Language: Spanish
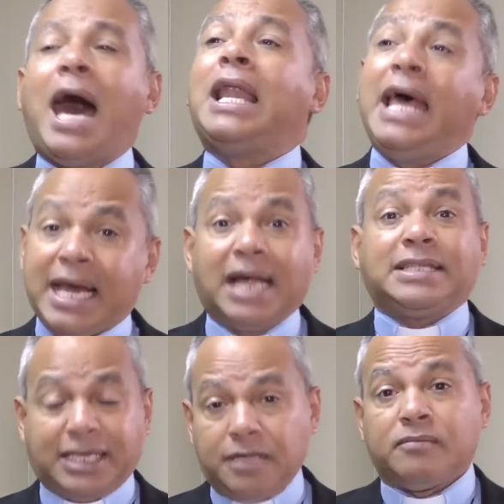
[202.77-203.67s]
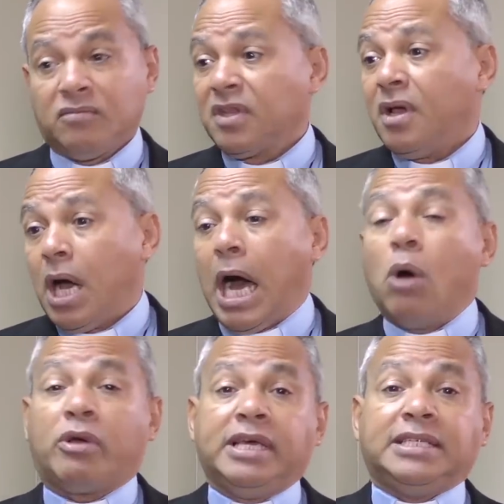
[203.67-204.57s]
Alégrate
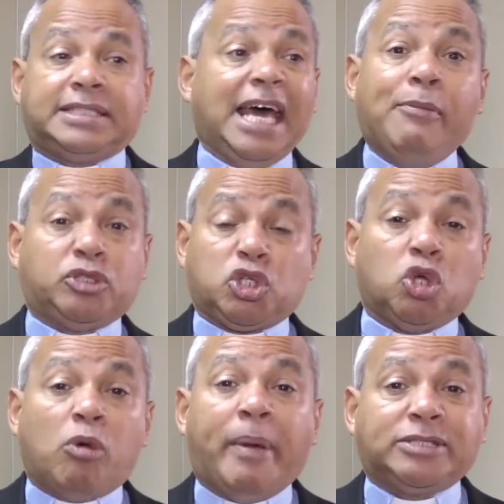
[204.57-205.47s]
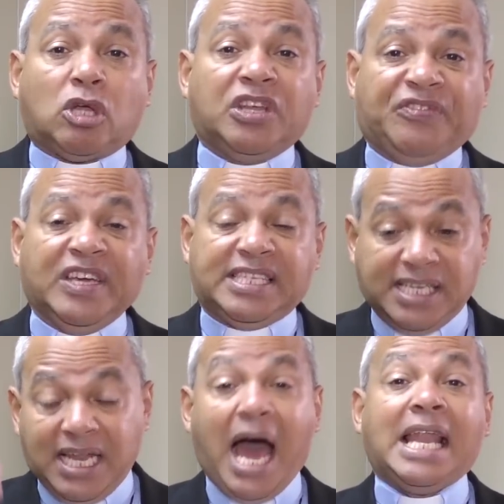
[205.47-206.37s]
aunque estemos en un momento
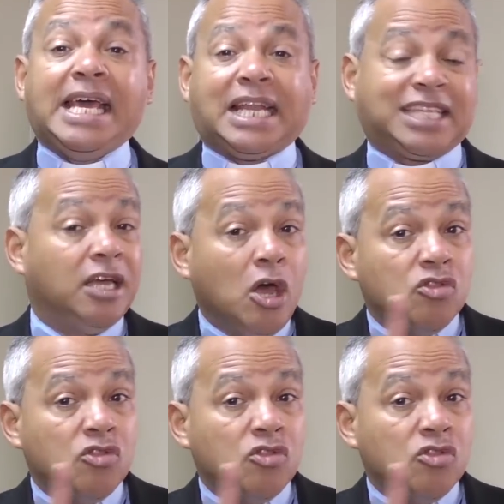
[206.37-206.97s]
difícil, alégrate.